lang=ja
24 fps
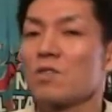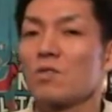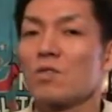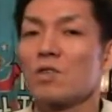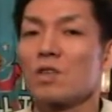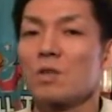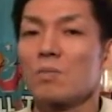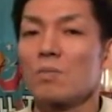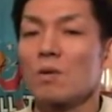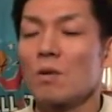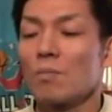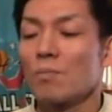じゅうい
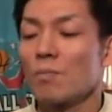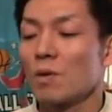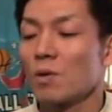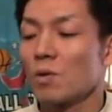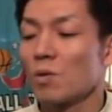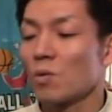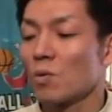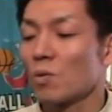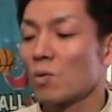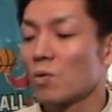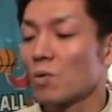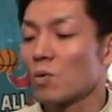ちばんめ
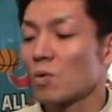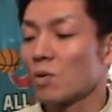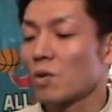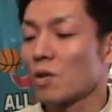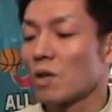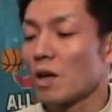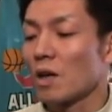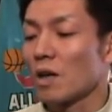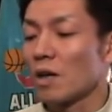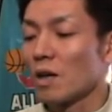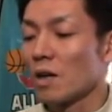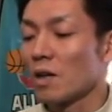ということ
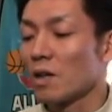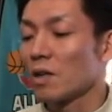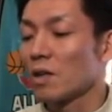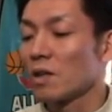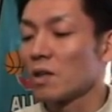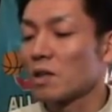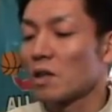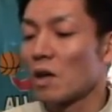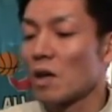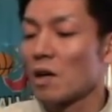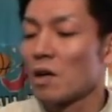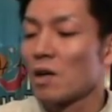で、はい、
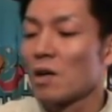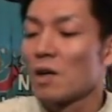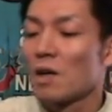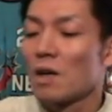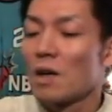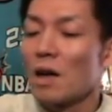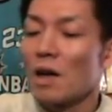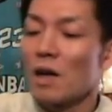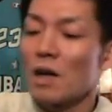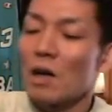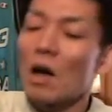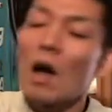来た。は
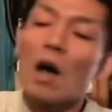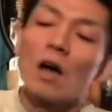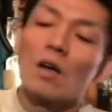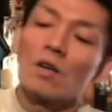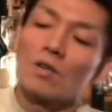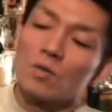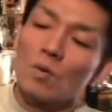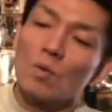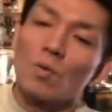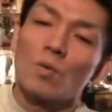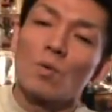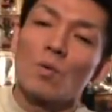い、あ、
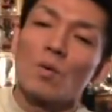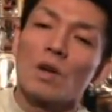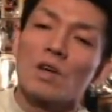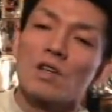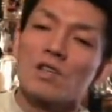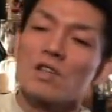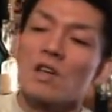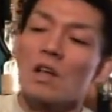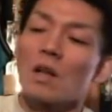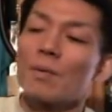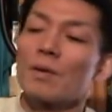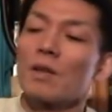そう、同
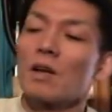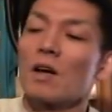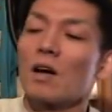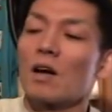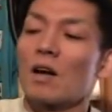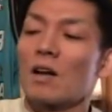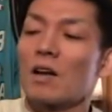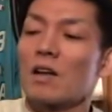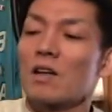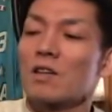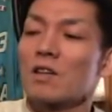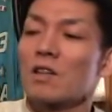じ並びだからね。